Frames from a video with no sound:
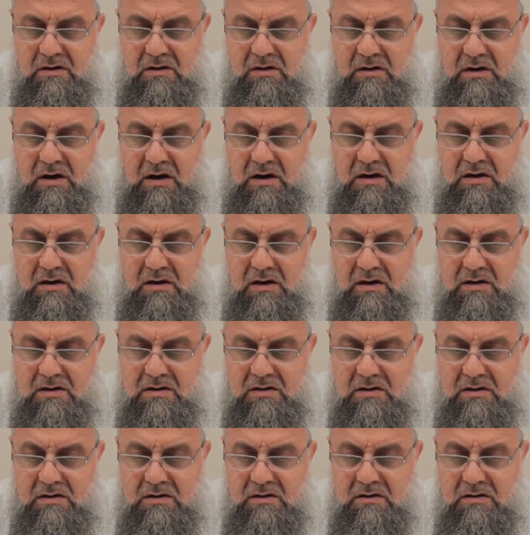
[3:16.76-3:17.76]
Hak
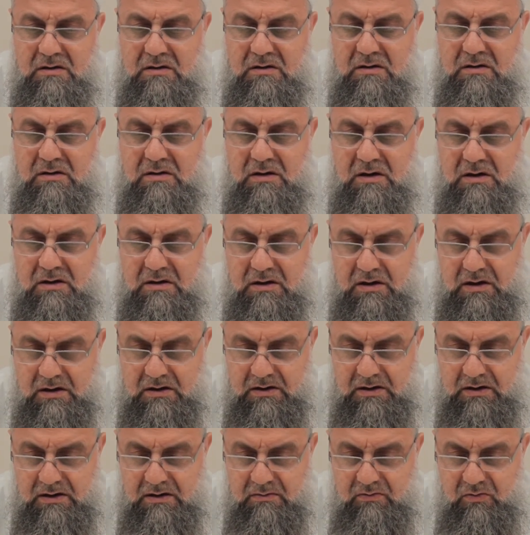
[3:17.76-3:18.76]
açık, e, hak
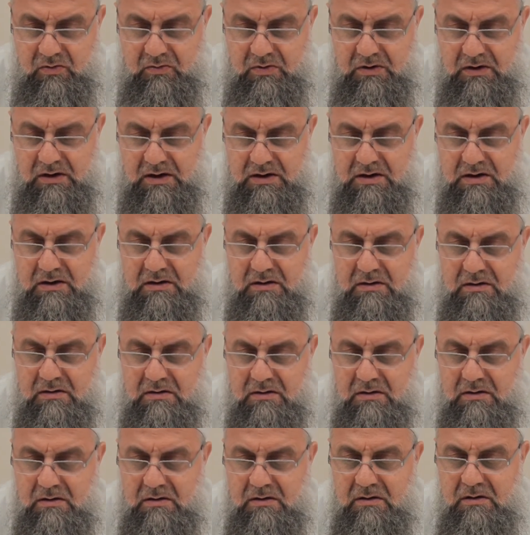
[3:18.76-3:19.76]
hakikat, mübin açık.
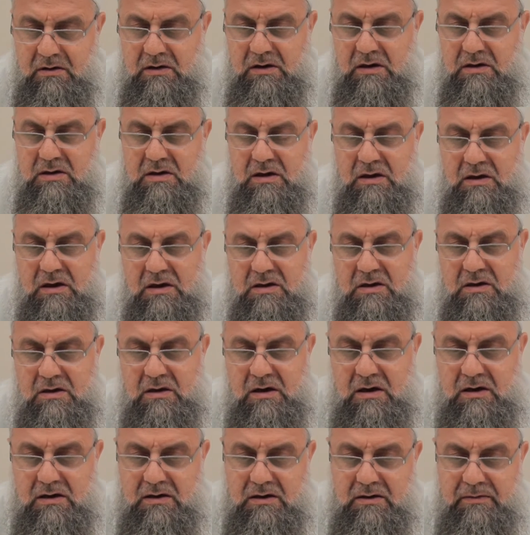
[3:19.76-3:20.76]
Gerçek,
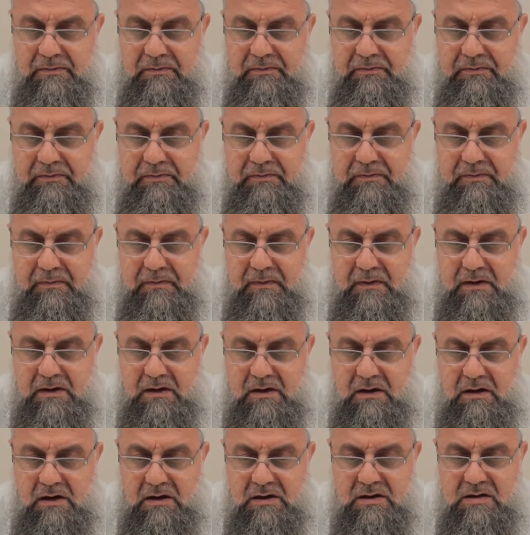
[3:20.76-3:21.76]
açık hak.
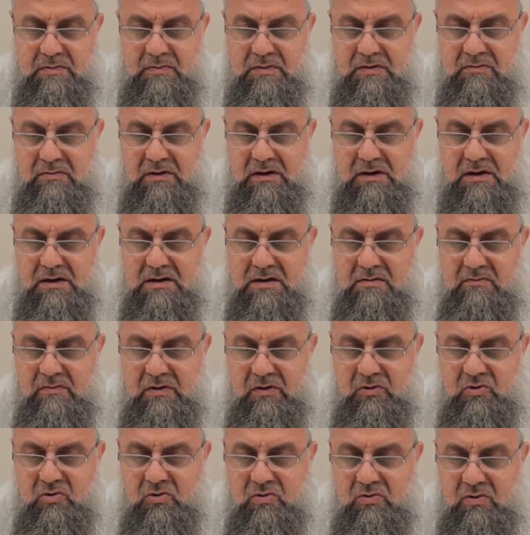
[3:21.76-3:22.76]
Hak isminin manası
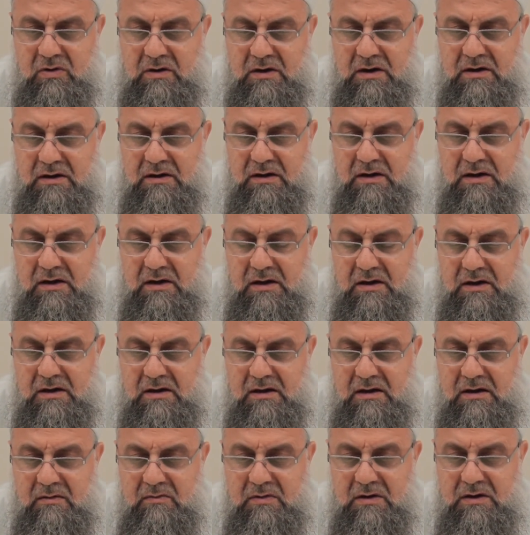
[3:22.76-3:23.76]
mevcut olan,
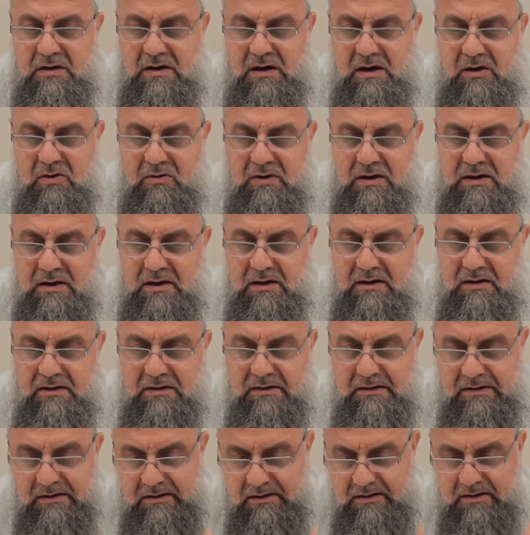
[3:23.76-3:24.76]
emri tahakkuk eden,
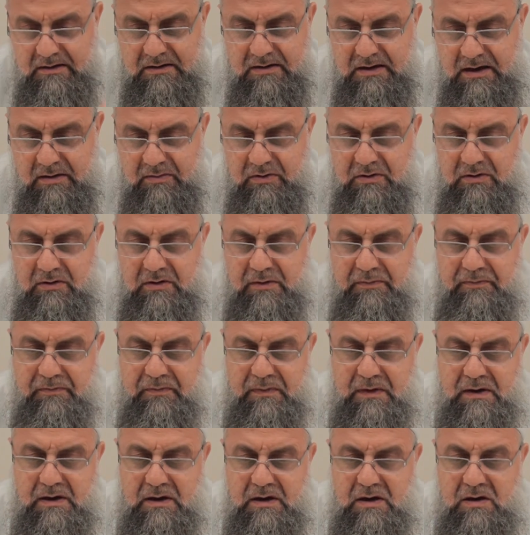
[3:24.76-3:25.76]
sabit olan.
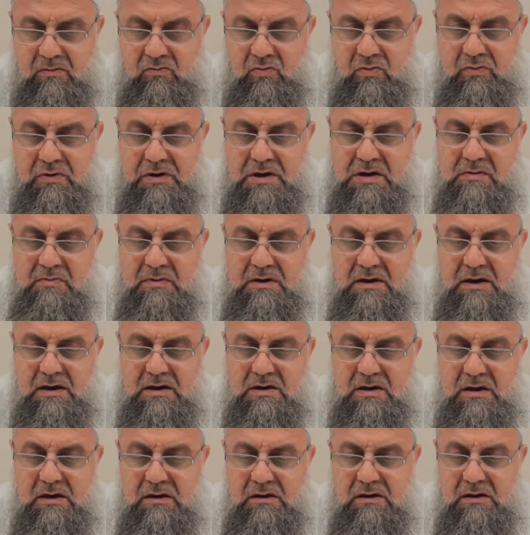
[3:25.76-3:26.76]
Mübin ismi de aynı
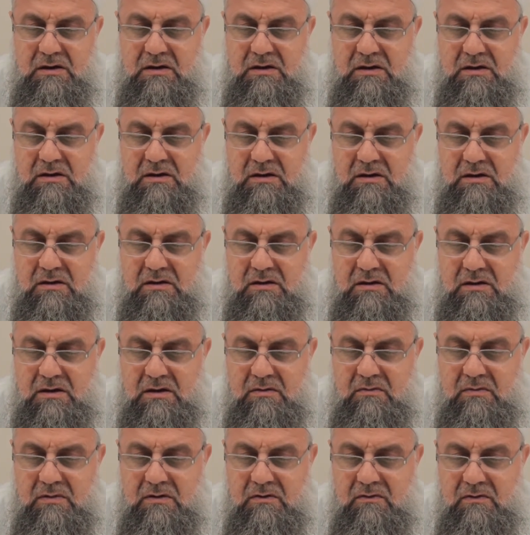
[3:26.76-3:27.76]
şekildedir.
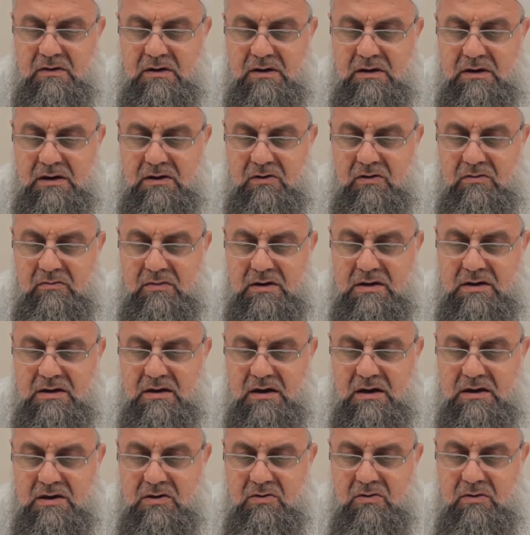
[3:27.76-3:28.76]
Emri ve ilah olmasa
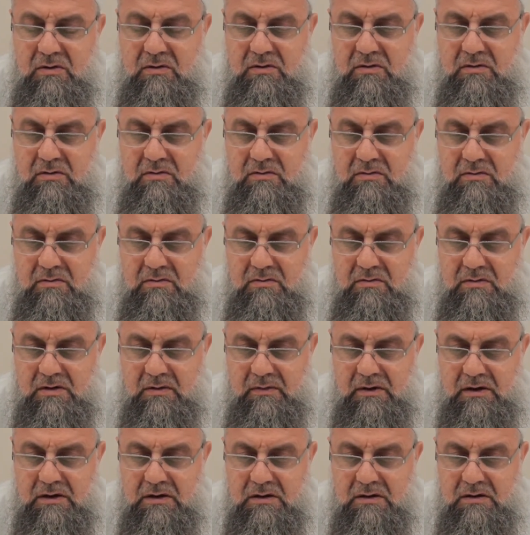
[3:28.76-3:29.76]
açık olan
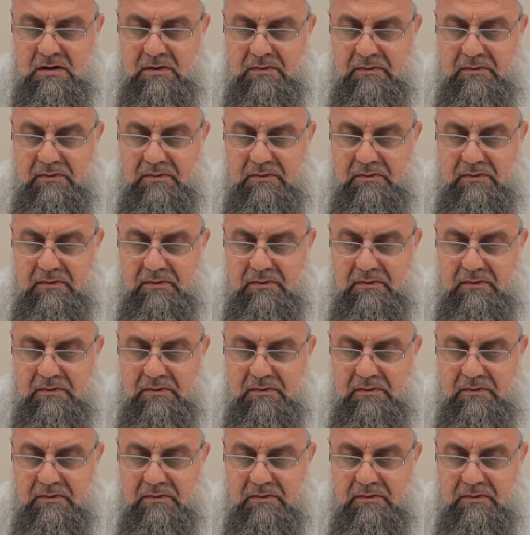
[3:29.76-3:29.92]
demektir.